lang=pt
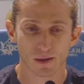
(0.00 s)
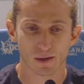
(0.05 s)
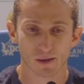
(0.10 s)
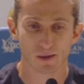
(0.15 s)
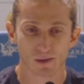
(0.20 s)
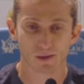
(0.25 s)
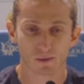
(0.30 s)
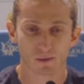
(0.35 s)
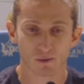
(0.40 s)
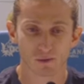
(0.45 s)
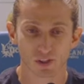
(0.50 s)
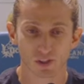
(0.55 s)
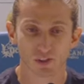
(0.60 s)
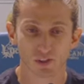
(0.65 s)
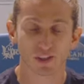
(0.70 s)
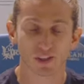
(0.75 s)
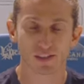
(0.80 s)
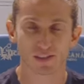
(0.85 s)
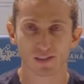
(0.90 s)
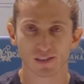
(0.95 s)
é,
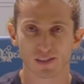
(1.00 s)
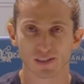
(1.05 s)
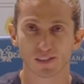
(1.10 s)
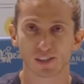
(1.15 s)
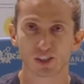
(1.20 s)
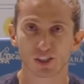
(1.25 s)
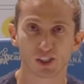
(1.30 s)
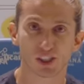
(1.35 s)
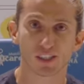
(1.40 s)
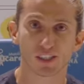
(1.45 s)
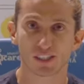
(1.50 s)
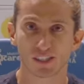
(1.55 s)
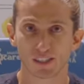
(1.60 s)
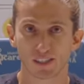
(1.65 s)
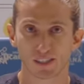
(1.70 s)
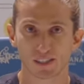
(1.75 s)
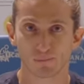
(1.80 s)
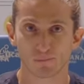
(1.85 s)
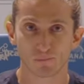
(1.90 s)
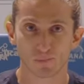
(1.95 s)
conseguido trazer essa energia
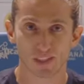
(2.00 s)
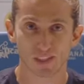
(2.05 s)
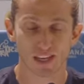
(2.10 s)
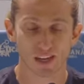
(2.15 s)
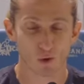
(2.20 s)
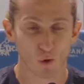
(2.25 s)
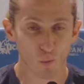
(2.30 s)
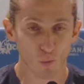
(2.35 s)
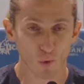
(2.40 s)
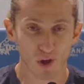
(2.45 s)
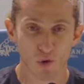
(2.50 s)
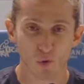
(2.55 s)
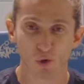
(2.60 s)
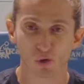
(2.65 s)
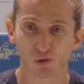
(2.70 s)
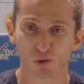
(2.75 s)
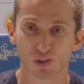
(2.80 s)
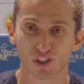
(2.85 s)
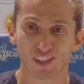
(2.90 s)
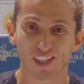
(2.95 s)
e, e, a
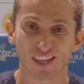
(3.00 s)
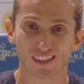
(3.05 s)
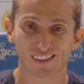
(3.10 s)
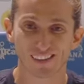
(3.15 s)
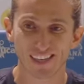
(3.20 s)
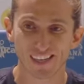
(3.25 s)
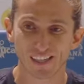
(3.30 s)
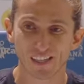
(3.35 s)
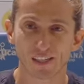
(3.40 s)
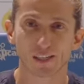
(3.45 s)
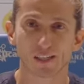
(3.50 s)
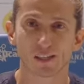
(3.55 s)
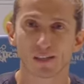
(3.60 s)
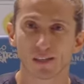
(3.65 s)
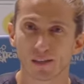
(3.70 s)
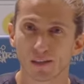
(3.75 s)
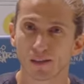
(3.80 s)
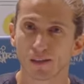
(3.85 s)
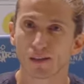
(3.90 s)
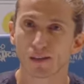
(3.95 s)
comunhão com a torcida ela tem
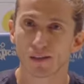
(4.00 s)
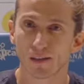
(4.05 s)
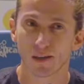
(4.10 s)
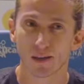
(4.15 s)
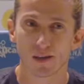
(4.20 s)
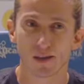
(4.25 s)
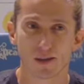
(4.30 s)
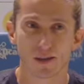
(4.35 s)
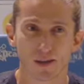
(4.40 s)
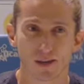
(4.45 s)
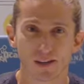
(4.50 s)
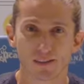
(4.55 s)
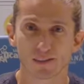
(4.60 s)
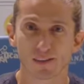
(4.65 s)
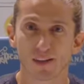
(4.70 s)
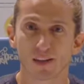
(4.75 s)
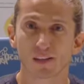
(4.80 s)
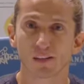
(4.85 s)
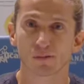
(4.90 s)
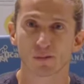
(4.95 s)
que é,
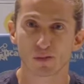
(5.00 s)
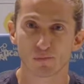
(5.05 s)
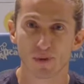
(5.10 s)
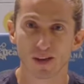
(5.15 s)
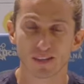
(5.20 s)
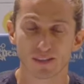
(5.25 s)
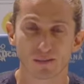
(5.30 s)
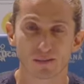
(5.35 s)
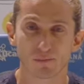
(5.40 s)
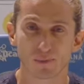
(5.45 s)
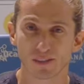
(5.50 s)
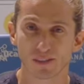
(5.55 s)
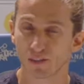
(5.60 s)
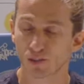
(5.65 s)
crescer cada vez mais.